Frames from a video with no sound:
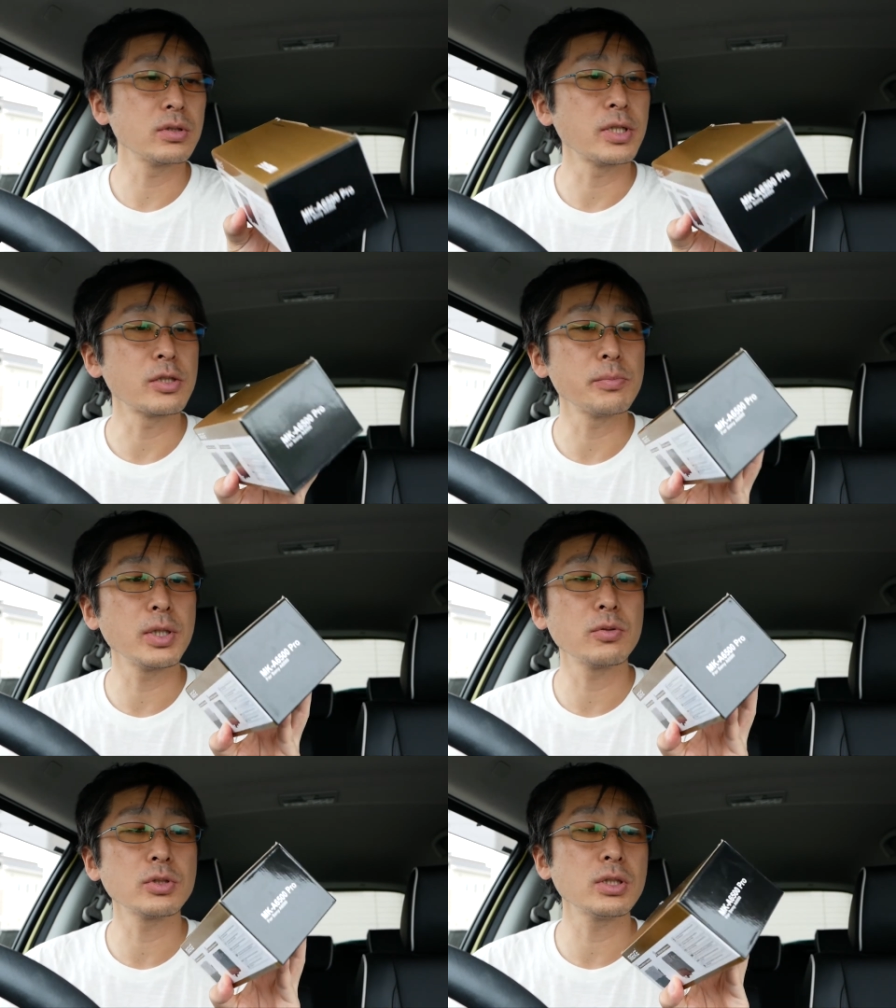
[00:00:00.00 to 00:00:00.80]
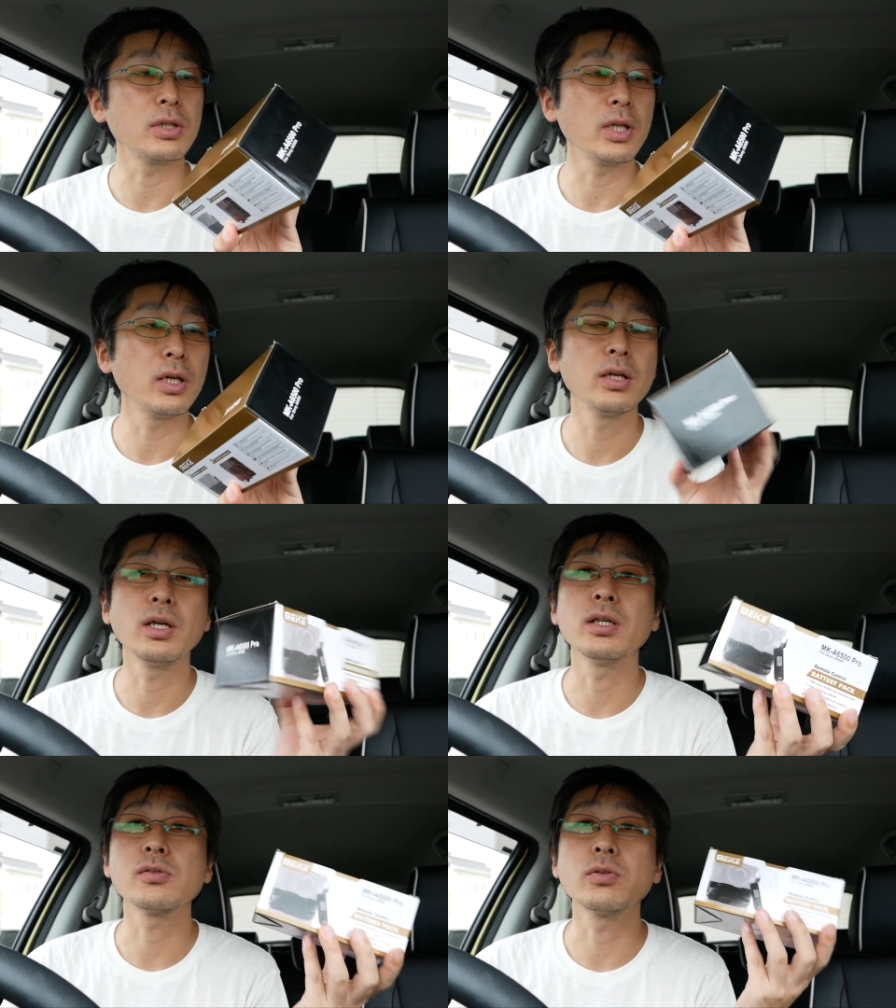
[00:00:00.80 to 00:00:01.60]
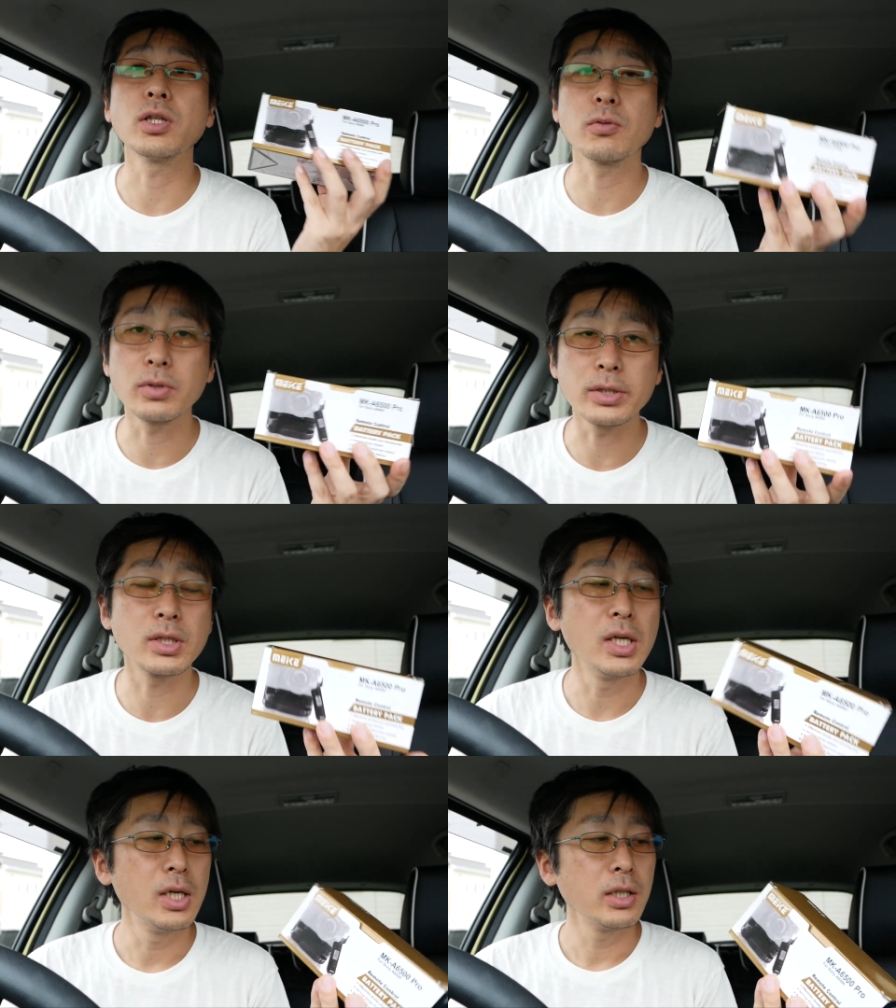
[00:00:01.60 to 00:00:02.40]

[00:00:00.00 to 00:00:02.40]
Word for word: 説明としてはね、えー、そんなとこです。